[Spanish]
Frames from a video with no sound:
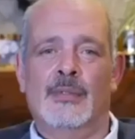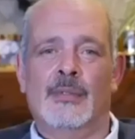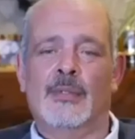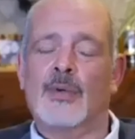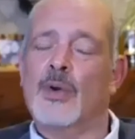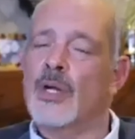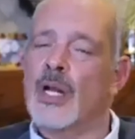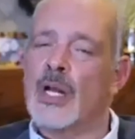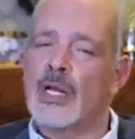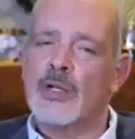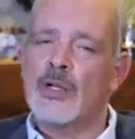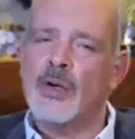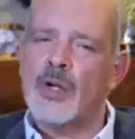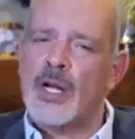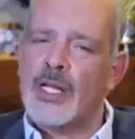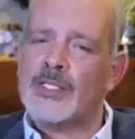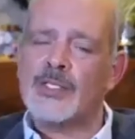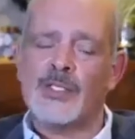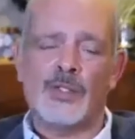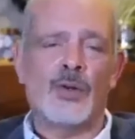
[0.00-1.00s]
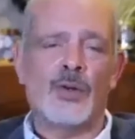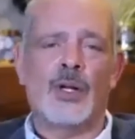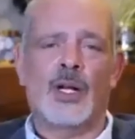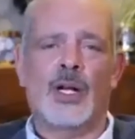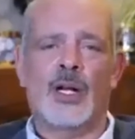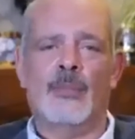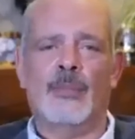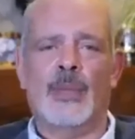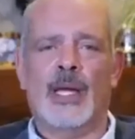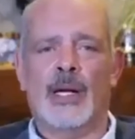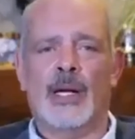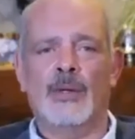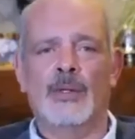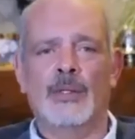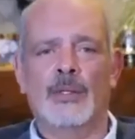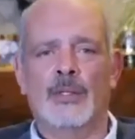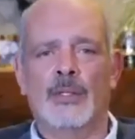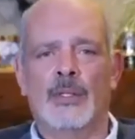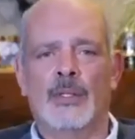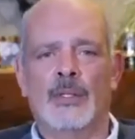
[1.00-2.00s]
Con el corazón en la mano,
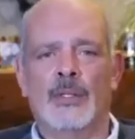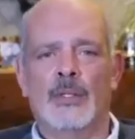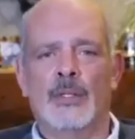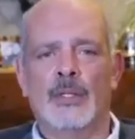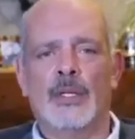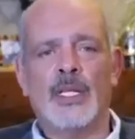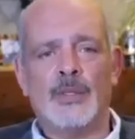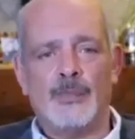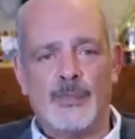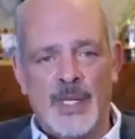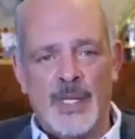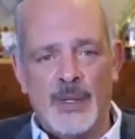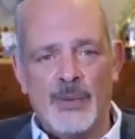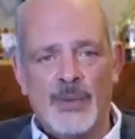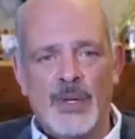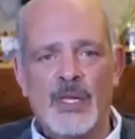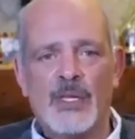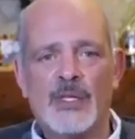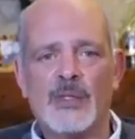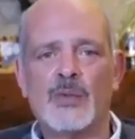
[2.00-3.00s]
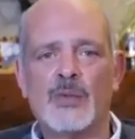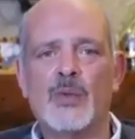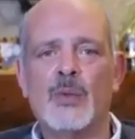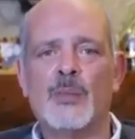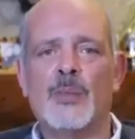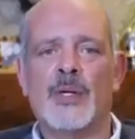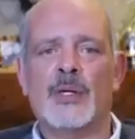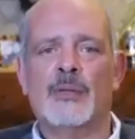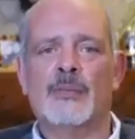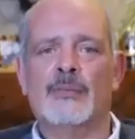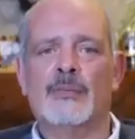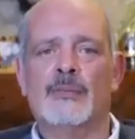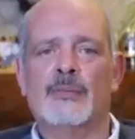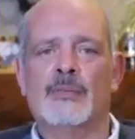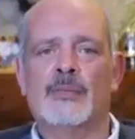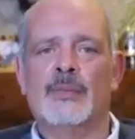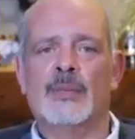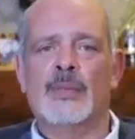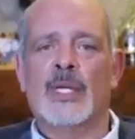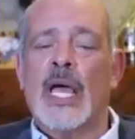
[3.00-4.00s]
les pido una disculpa
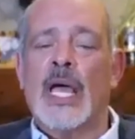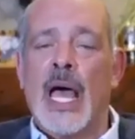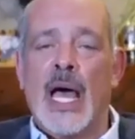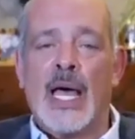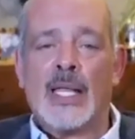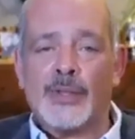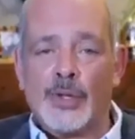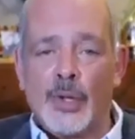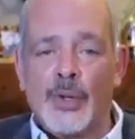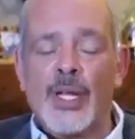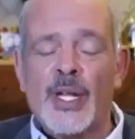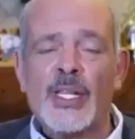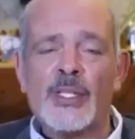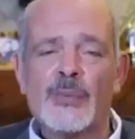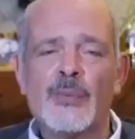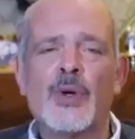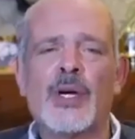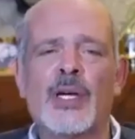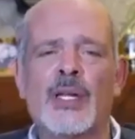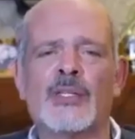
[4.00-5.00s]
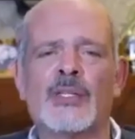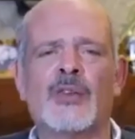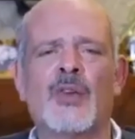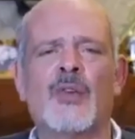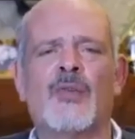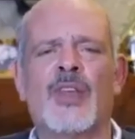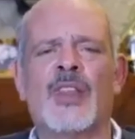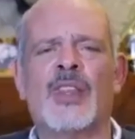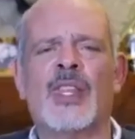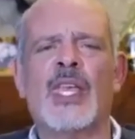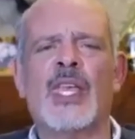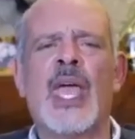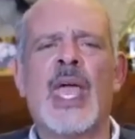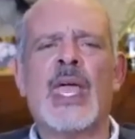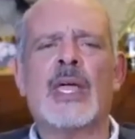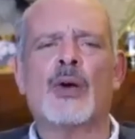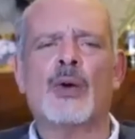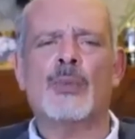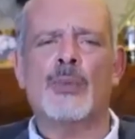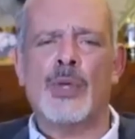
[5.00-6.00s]
a todas las mujeres que ofendí e
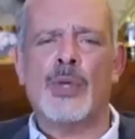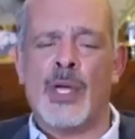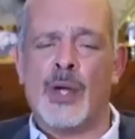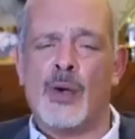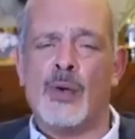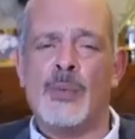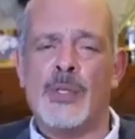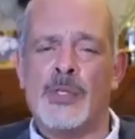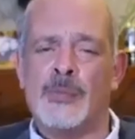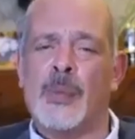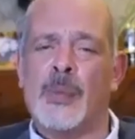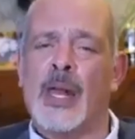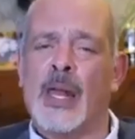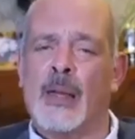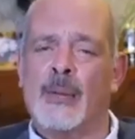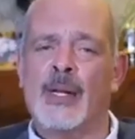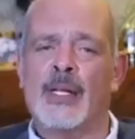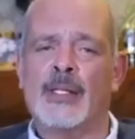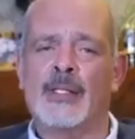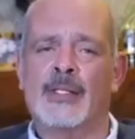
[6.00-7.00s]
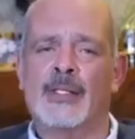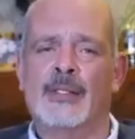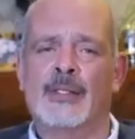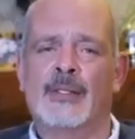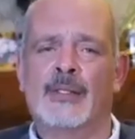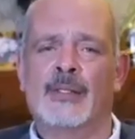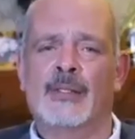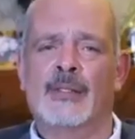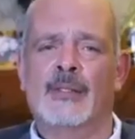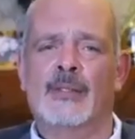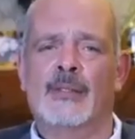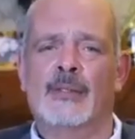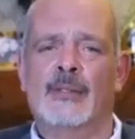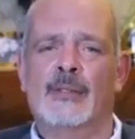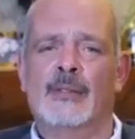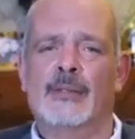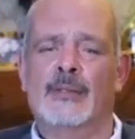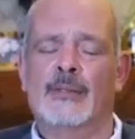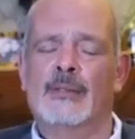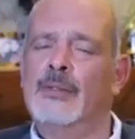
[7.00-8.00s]
incomodé con mis palabras.
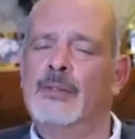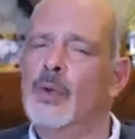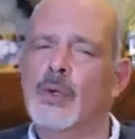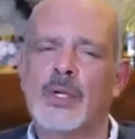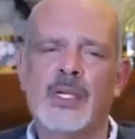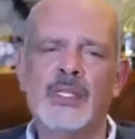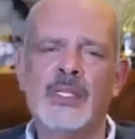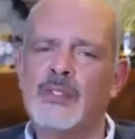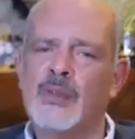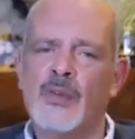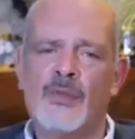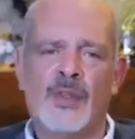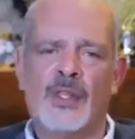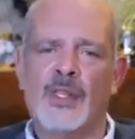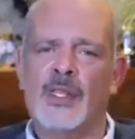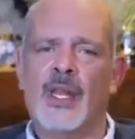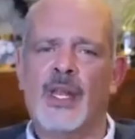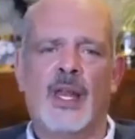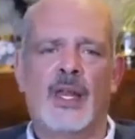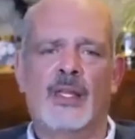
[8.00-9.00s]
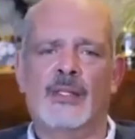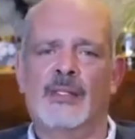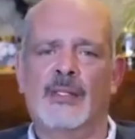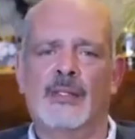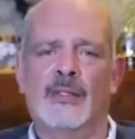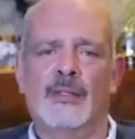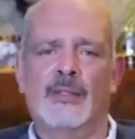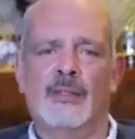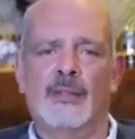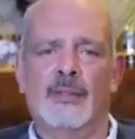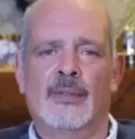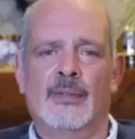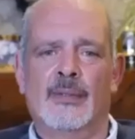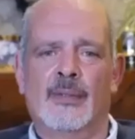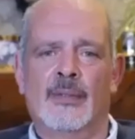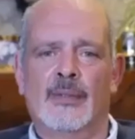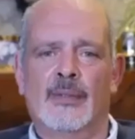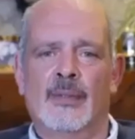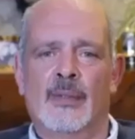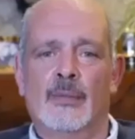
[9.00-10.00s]
No quise ofenderlas,
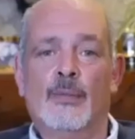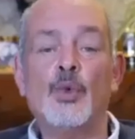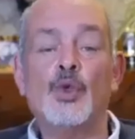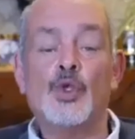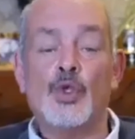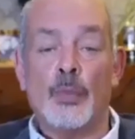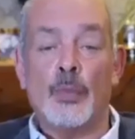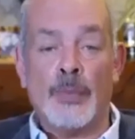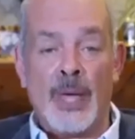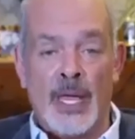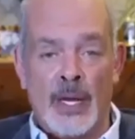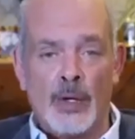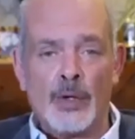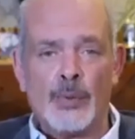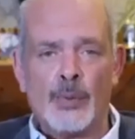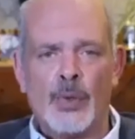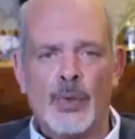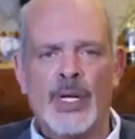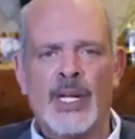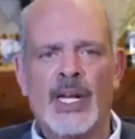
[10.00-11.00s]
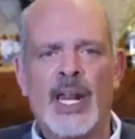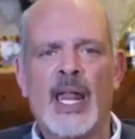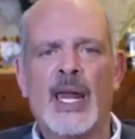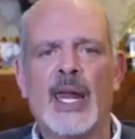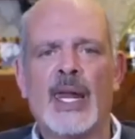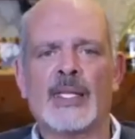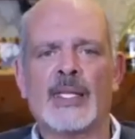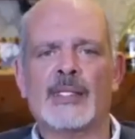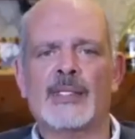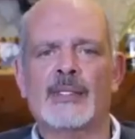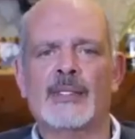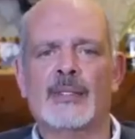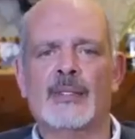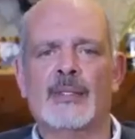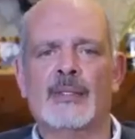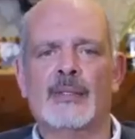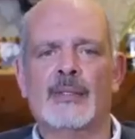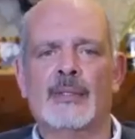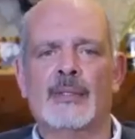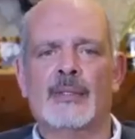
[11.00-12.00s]
mucho menos vulnerarlas.
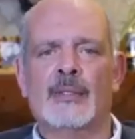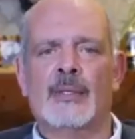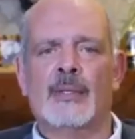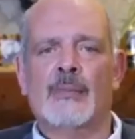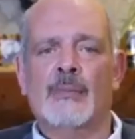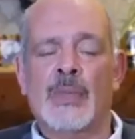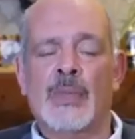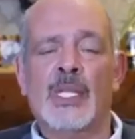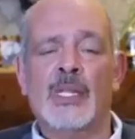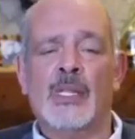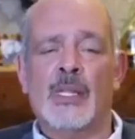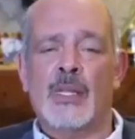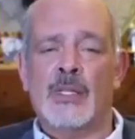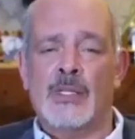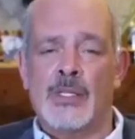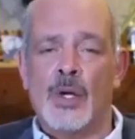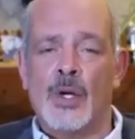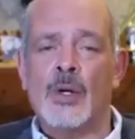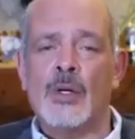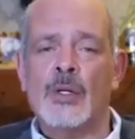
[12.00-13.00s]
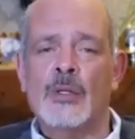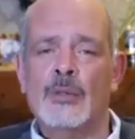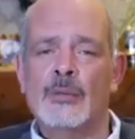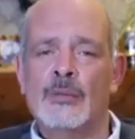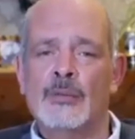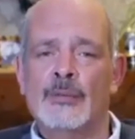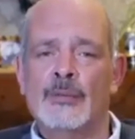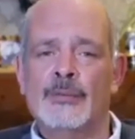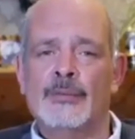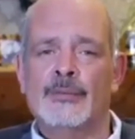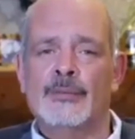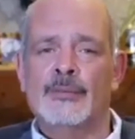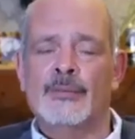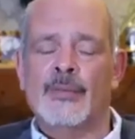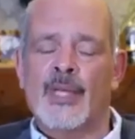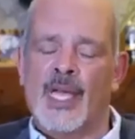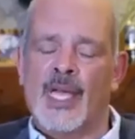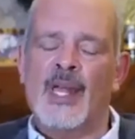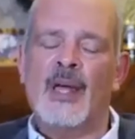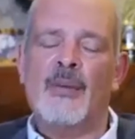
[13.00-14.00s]
Mi intención
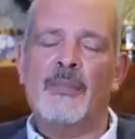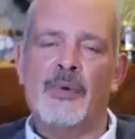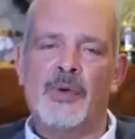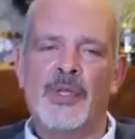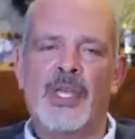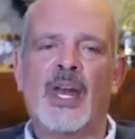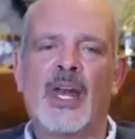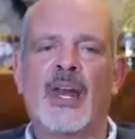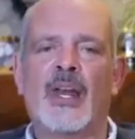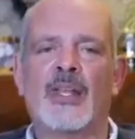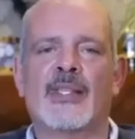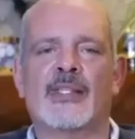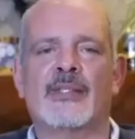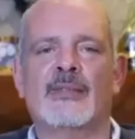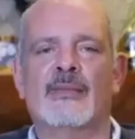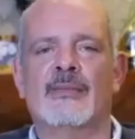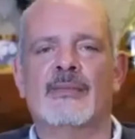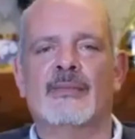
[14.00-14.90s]
era apoyarlas.